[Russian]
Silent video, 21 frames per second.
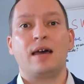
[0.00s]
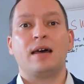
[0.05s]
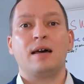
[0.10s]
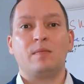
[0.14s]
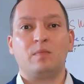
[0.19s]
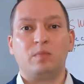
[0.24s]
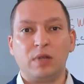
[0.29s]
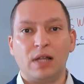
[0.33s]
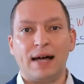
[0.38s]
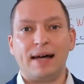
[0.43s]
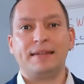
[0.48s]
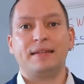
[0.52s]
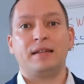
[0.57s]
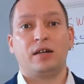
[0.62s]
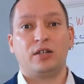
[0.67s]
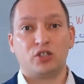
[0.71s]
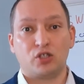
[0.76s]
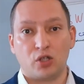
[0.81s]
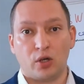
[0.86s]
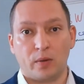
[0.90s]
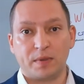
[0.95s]
план
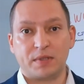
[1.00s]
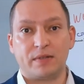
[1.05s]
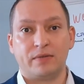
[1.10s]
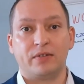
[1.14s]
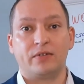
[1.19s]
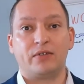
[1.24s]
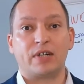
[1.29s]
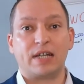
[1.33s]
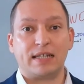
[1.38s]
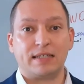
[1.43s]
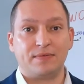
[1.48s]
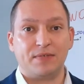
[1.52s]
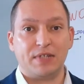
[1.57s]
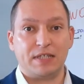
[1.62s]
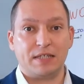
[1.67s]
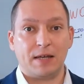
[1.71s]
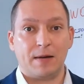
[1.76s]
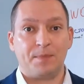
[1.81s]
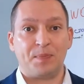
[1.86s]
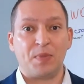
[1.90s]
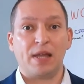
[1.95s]
собственного
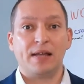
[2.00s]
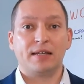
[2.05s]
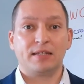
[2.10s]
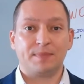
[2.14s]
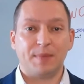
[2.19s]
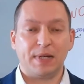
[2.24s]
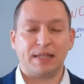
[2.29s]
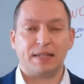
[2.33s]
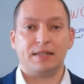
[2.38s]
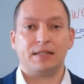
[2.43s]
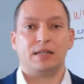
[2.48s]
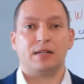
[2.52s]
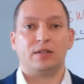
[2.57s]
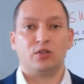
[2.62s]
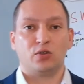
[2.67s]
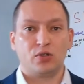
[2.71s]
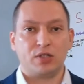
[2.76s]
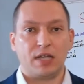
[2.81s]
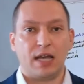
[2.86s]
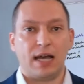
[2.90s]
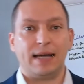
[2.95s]
развития. Смотрите,
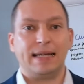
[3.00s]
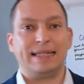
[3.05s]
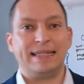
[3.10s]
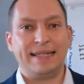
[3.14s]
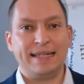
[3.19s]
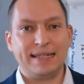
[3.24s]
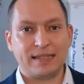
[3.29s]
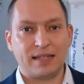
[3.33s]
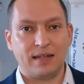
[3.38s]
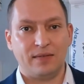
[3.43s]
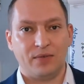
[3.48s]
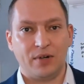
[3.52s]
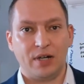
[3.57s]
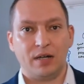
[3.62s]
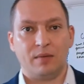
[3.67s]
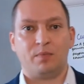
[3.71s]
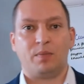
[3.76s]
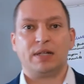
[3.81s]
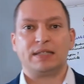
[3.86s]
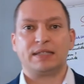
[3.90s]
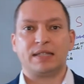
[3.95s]
друзья, если вы
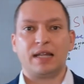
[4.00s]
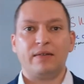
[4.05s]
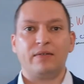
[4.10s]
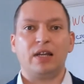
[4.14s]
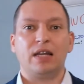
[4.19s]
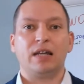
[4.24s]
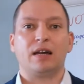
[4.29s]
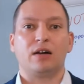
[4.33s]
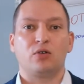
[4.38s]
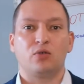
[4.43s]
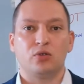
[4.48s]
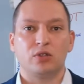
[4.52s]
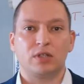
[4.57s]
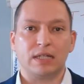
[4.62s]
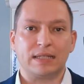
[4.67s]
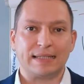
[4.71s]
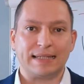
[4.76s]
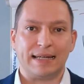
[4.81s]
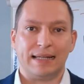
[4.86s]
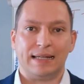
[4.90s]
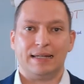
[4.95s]
поставили какую-то
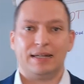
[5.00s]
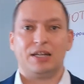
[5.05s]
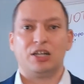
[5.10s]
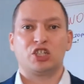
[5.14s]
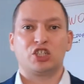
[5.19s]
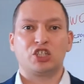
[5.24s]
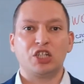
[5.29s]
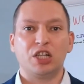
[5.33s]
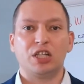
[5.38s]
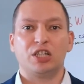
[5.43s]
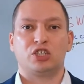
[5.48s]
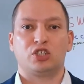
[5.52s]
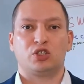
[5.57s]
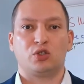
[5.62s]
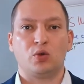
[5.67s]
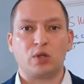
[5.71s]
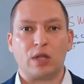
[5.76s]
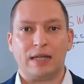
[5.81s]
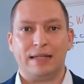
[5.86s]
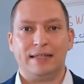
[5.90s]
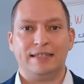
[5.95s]
цель, решили
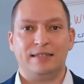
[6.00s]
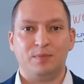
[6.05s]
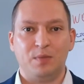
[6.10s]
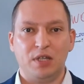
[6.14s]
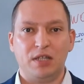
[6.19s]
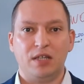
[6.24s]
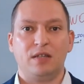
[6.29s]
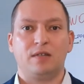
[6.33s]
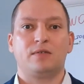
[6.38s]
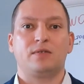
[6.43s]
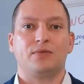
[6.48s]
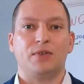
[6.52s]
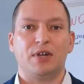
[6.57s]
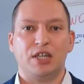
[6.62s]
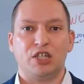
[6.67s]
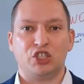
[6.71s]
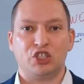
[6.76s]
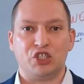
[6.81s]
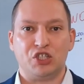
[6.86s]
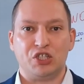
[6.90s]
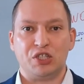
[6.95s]
что-то изменить в
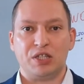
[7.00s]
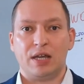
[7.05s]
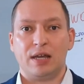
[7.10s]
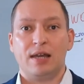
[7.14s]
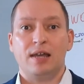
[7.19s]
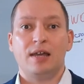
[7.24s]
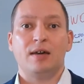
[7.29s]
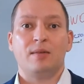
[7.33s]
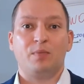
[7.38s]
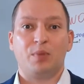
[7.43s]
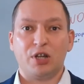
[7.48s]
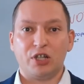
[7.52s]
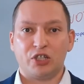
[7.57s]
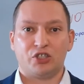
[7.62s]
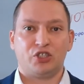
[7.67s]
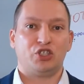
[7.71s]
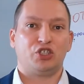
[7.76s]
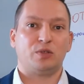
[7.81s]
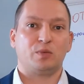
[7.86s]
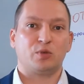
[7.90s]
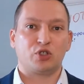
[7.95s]
своей жизни,
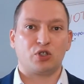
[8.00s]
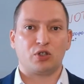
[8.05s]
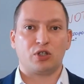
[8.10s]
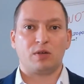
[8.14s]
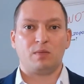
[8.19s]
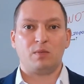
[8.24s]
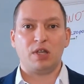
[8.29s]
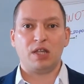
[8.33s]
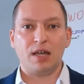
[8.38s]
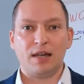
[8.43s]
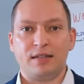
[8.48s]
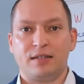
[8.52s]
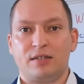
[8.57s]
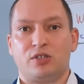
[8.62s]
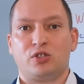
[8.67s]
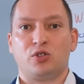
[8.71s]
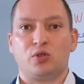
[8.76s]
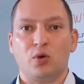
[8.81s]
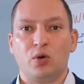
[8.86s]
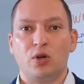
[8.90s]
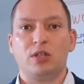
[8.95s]
прежде чем что-то менять,
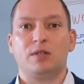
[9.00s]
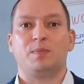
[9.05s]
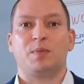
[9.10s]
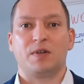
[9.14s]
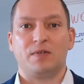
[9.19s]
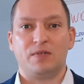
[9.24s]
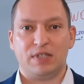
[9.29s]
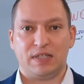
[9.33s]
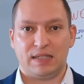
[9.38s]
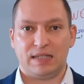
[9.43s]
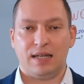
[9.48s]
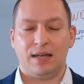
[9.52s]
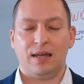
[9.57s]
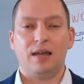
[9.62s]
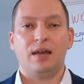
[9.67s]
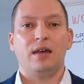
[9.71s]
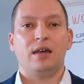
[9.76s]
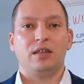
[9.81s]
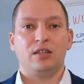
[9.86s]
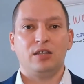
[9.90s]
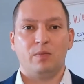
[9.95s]
стоит провести
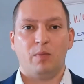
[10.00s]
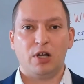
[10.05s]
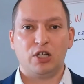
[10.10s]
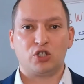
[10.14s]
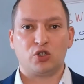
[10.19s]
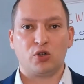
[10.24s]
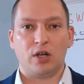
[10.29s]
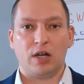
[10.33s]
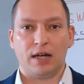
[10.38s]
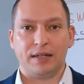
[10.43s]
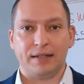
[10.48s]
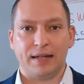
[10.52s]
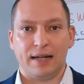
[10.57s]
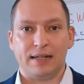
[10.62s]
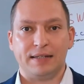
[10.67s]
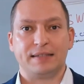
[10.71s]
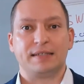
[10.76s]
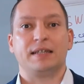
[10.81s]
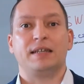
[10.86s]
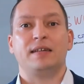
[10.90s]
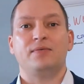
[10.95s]
небольшой
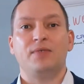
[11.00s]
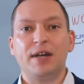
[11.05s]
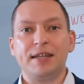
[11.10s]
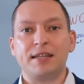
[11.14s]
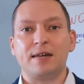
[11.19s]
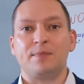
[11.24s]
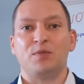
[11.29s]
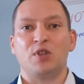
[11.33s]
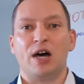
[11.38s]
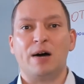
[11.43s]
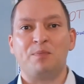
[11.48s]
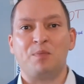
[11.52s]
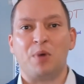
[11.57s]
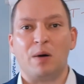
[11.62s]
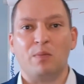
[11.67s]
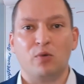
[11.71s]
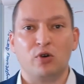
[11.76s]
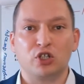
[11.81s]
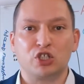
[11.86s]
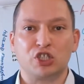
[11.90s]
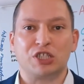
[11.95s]
анализ. И в этом нам
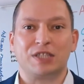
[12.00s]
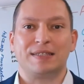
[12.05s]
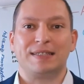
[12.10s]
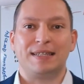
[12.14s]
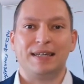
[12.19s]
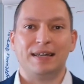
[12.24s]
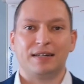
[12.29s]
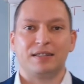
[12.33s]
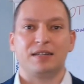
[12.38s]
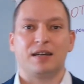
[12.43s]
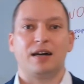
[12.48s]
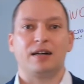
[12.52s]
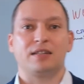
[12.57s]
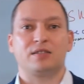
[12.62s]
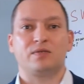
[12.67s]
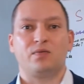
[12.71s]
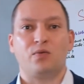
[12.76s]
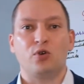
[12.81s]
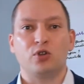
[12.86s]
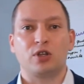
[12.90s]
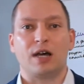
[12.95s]
поможет техника
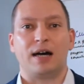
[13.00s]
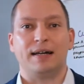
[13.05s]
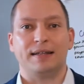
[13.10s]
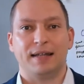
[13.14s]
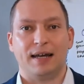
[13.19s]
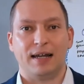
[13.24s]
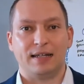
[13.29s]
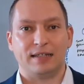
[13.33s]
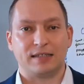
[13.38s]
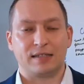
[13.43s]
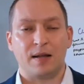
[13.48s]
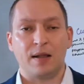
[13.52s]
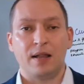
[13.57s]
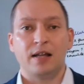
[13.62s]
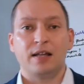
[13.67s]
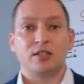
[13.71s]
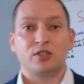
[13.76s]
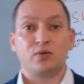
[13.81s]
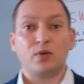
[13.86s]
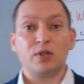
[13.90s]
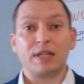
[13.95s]
свод-анализ.
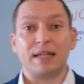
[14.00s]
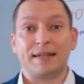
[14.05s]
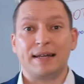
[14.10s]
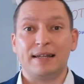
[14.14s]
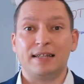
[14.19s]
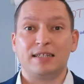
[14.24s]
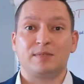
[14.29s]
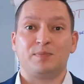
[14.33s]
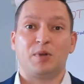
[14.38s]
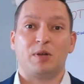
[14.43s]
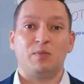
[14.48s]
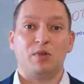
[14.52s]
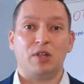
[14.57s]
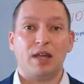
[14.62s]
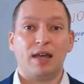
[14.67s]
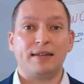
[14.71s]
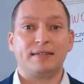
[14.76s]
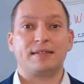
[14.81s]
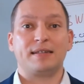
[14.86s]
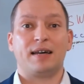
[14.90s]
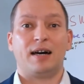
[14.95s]
Свод-анализ
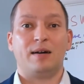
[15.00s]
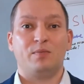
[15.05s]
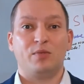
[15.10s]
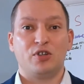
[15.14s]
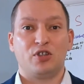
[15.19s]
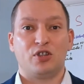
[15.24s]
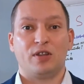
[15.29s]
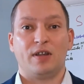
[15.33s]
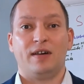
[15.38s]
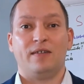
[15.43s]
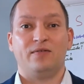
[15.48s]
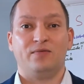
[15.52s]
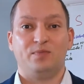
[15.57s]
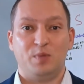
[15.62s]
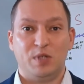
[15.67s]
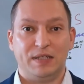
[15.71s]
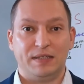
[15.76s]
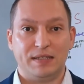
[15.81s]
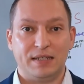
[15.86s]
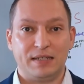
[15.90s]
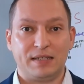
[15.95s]
применяется обычно в
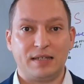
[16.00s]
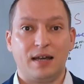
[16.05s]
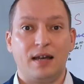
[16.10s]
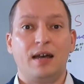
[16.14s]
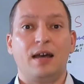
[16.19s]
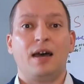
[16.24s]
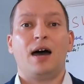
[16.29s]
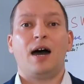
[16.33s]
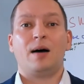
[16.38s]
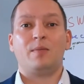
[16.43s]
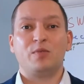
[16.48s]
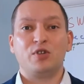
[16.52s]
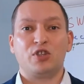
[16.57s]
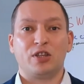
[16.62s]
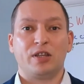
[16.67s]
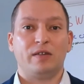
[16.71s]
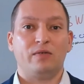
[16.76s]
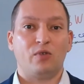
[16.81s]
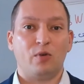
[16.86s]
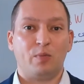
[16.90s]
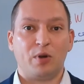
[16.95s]
бизнесе, обычно
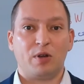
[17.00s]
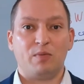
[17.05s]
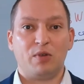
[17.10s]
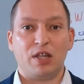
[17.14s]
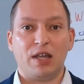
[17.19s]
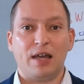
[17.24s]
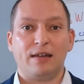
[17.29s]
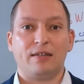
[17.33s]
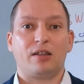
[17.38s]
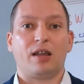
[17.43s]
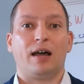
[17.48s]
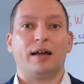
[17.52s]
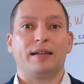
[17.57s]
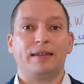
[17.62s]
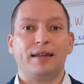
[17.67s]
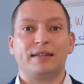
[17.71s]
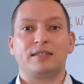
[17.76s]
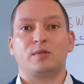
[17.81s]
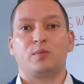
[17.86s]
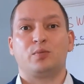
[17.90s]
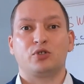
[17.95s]
его применяют,
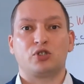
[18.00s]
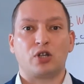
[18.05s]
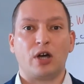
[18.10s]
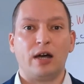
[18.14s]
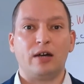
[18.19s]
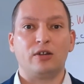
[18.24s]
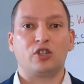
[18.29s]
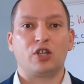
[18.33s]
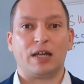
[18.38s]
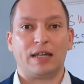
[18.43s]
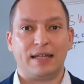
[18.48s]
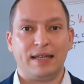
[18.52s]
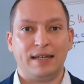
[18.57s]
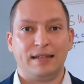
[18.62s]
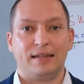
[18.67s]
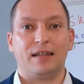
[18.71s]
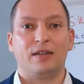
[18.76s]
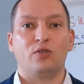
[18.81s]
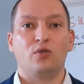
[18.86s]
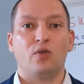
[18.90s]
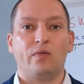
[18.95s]
когда запускают
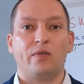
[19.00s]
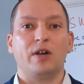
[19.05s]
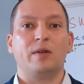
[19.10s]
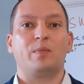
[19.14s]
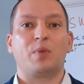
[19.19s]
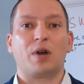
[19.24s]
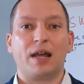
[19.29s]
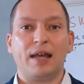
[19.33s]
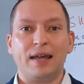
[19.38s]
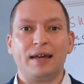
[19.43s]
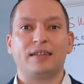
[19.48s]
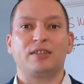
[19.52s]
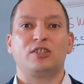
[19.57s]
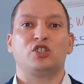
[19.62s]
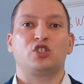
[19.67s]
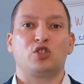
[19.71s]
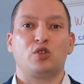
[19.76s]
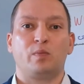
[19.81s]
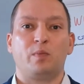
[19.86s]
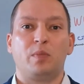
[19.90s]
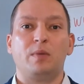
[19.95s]
какие-то новые проекты,
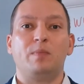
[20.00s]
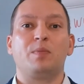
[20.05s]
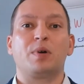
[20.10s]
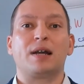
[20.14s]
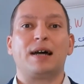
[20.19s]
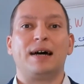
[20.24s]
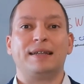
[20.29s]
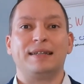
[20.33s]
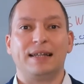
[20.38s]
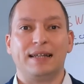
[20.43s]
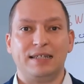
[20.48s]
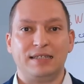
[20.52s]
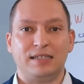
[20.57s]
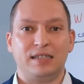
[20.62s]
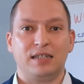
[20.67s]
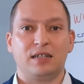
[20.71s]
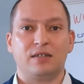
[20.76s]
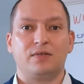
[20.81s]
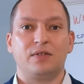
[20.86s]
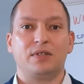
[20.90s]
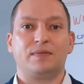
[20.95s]
чтобы
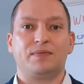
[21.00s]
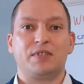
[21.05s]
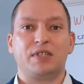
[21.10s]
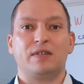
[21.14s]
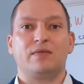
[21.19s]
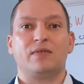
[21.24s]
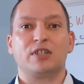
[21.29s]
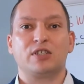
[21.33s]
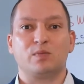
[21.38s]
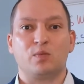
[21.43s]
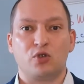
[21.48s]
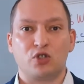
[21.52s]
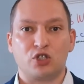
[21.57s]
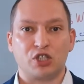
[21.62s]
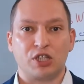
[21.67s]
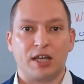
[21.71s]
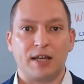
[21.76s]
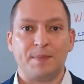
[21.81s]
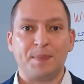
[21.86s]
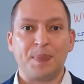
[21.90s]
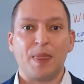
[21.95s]
проанализировать все
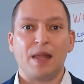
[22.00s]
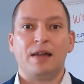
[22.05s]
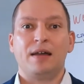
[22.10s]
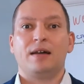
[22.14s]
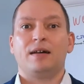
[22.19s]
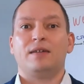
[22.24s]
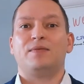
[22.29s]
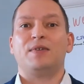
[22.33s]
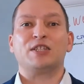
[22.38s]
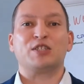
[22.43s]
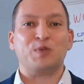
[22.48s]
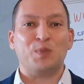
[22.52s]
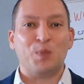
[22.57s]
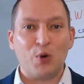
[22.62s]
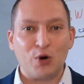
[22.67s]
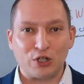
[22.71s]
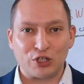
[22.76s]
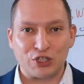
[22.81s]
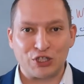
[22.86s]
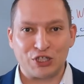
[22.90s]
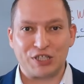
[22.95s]
возможные
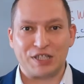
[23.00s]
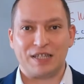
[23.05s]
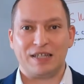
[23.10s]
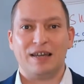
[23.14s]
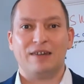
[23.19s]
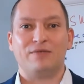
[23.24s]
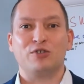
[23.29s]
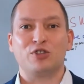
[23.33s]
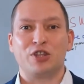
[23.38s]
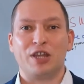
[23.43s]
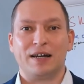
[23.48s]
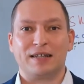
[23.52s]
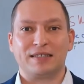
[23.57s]
возможностей, я вот так